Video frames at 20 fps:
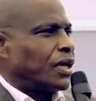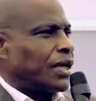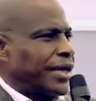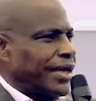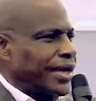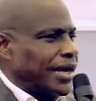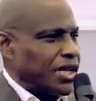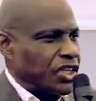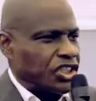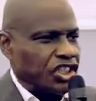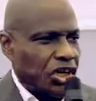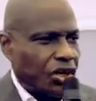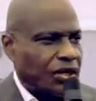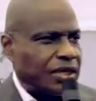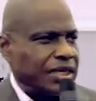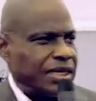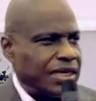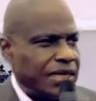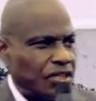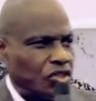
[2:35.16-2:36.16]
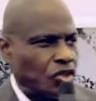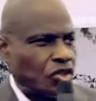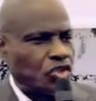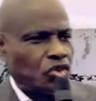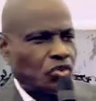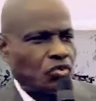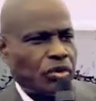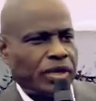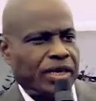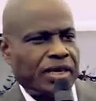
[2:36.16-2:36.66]
Et les gens qui disent
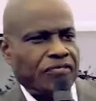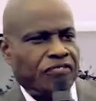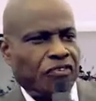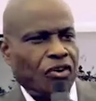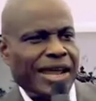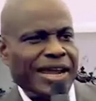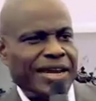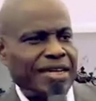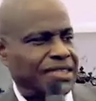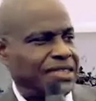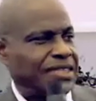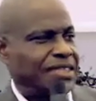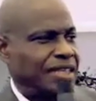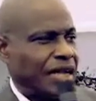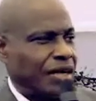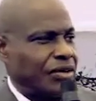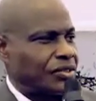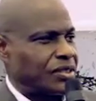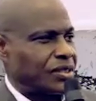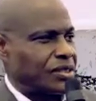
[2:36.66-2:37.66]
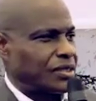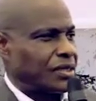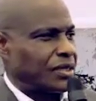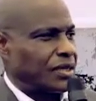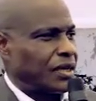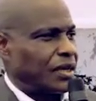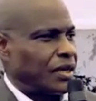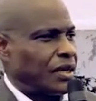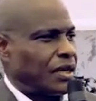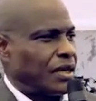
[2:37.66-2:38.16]
aujourd'hui qu'ils font la résistance,
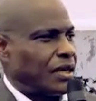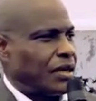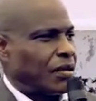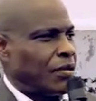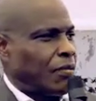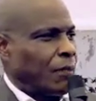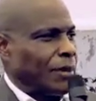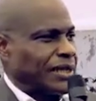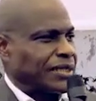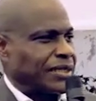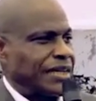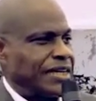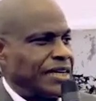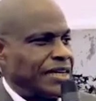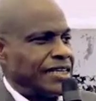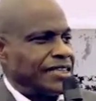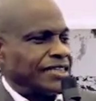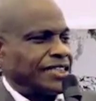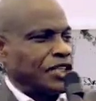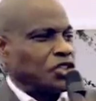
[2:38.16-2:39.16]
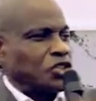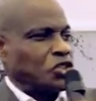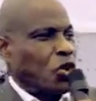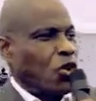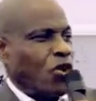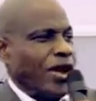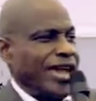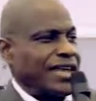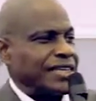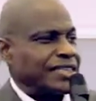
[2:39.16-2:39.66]
parce qu'ils se
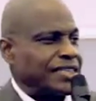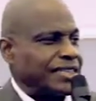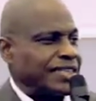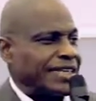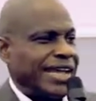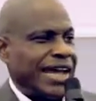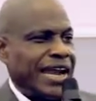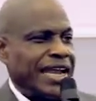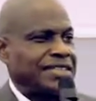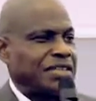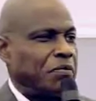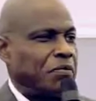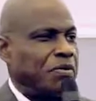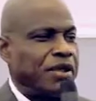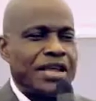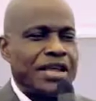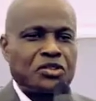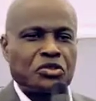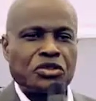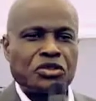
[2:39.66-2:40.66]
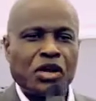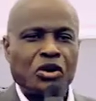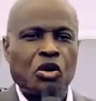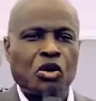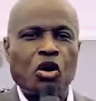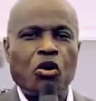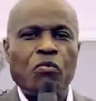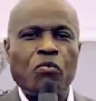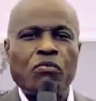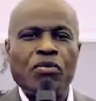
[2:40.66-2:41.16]
sont inscrits à l'Assemblée nationale
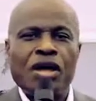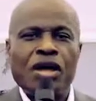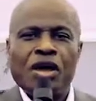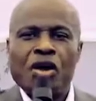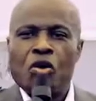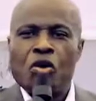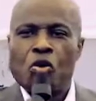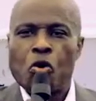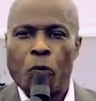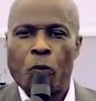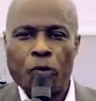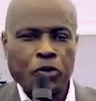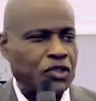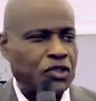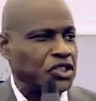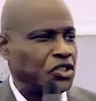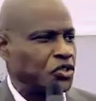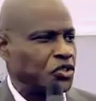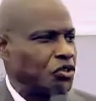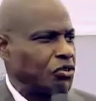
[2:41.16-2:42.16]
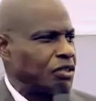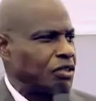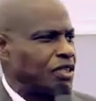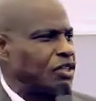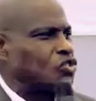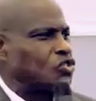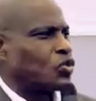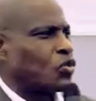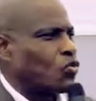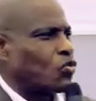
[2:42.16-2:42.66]
comme opposition,
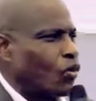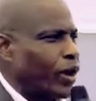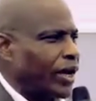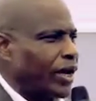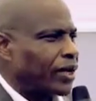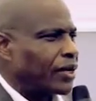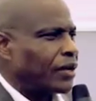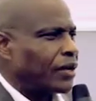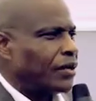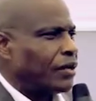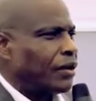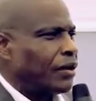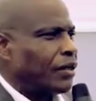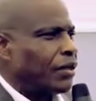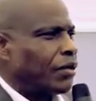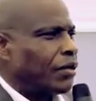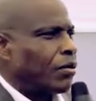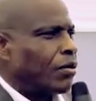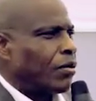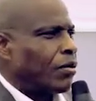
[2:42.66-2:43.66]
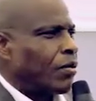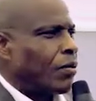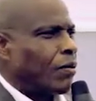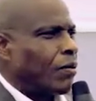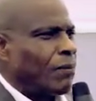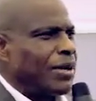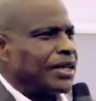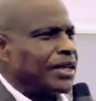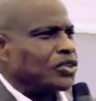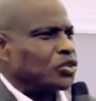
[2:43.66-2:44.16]
ils sont quoi
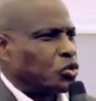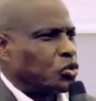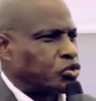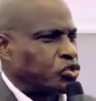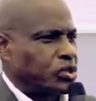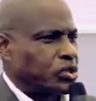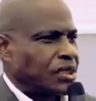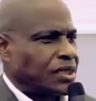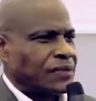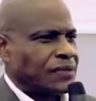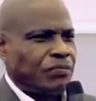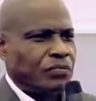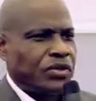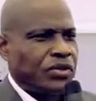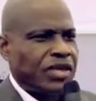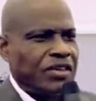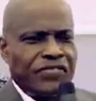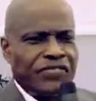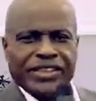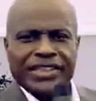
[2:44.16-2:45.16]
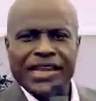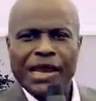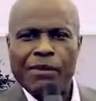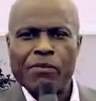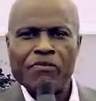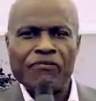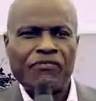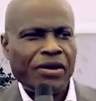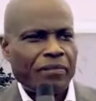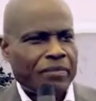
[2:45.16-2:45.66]
Mais tous, ils viennent de la
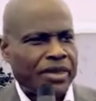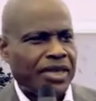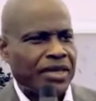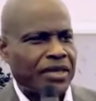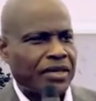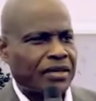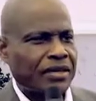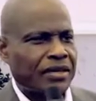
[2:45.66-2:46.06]
même famille.